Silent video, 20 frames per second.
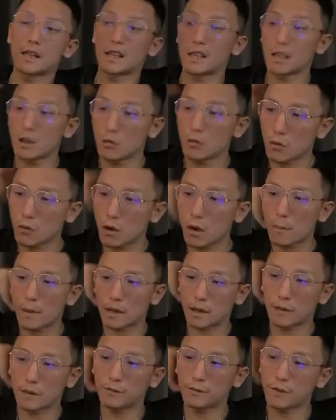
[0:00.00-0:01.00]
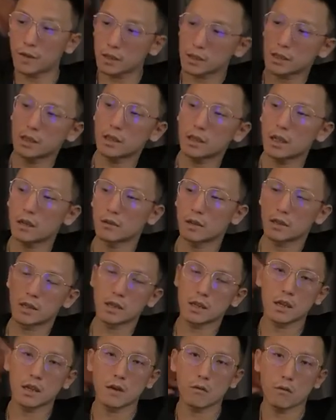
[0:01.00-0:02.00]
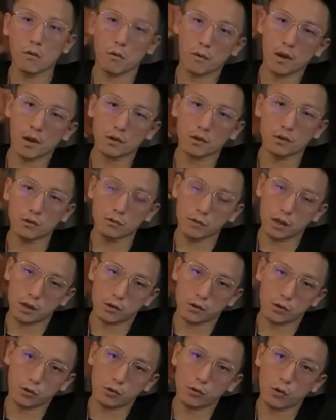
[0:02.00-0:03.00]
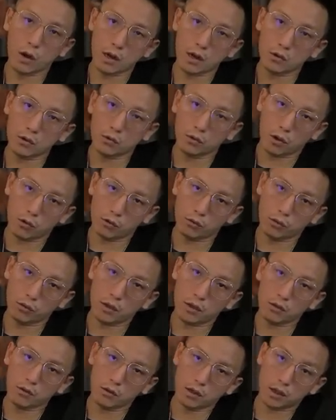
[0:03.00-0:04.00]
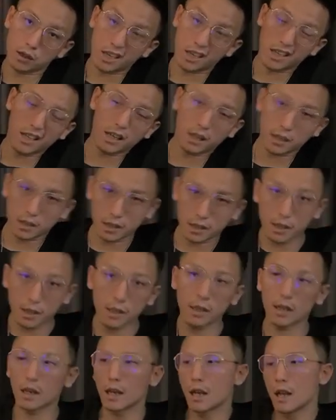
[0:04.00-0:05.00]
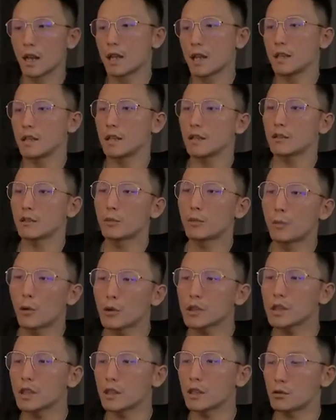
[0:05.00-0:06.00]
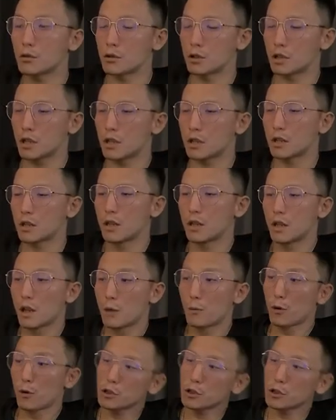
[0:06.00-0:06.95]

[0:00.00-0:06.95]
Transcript: 这是一个非常重要的时刻，它意味着新员工来到公司之后，终于能够证明自己的价值了。